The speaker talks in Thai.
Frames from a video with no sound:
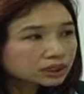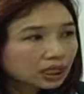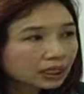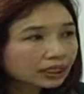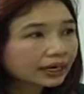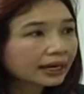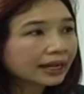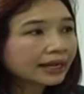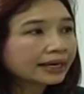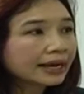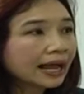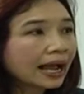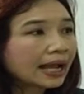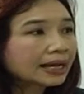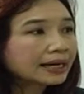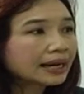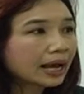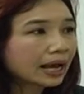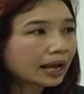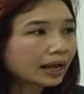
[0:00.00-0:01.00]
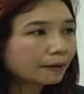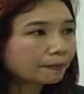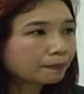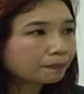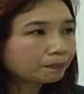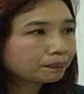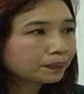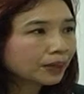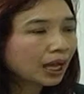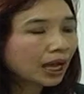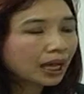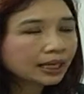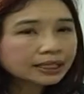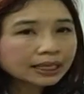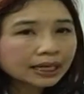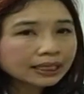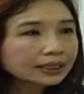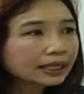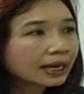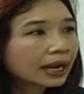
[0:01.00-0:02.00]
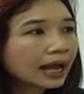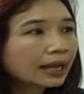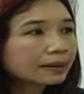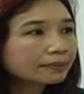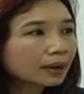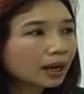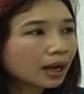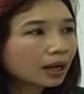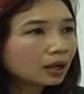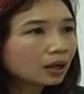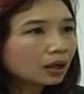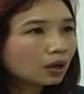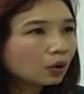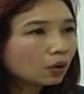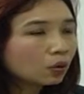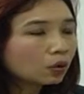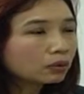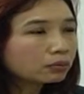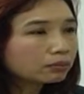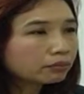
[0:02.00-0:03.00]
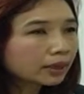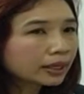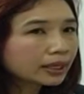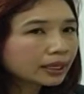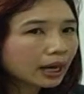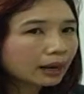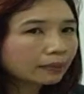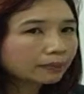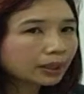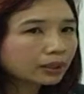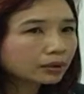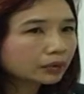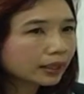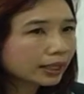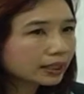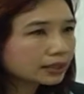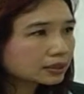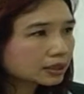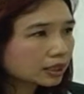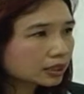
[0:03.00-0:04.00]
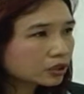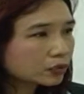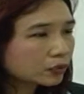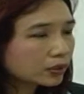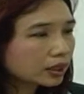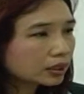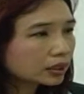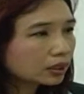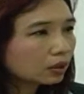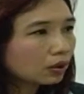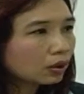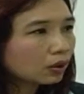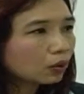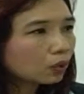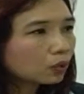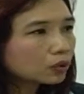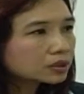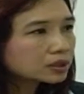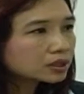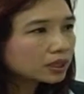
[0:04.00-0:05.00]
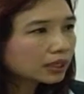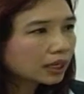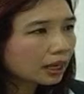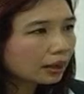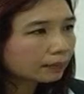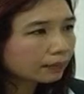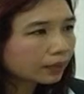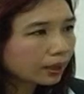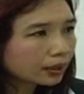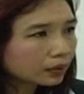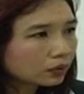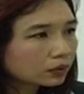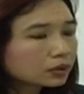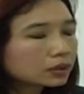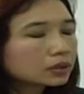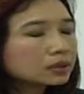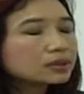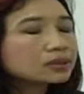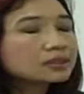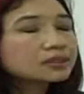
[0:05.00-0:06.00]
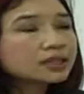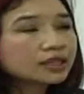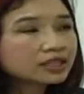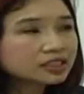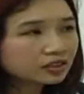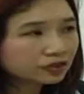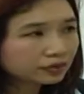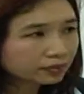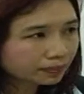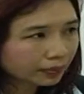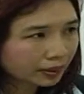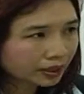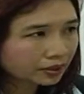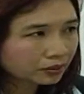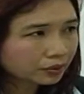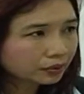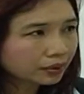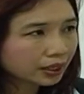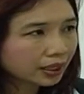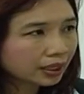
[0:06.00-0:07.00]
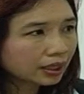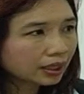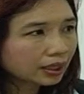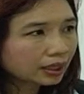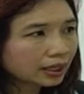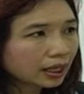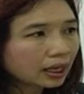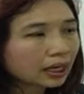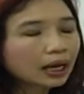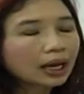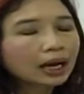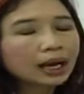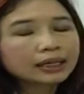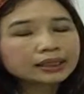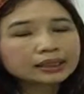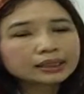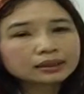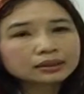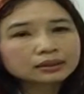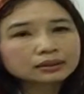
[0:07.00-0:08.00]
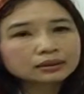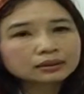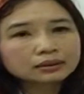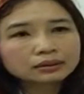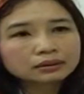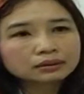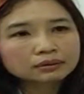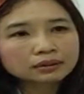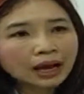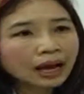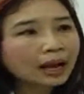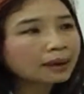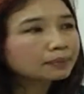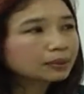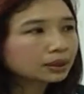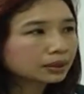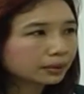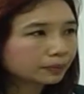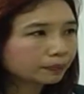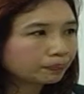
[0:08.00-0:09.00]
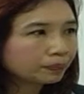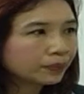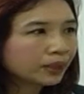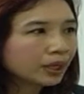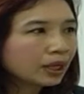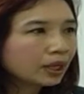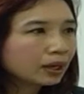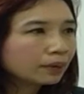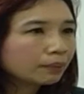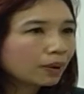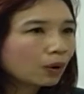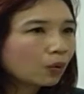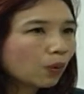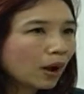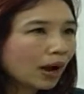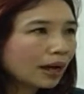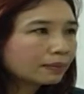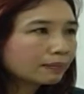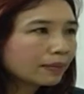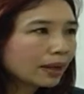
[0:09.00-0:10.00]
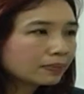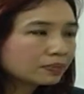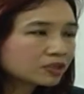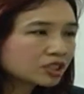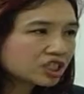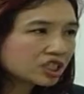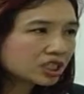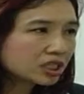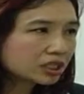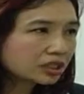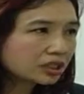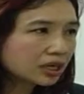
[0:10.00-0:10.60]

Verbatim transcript: ชักเกรงได้นะนะ อันนี้อันตรายมาก คุณไม่ทำให้ตัวเองเสียชีวิตอย่างเดียว คุณจะทำให้คนอื่นให้คนอื่นเสียชีวิตไปด้วยนะคะ อันนี้คือห้ามเลยเบาหวานแบบฉีด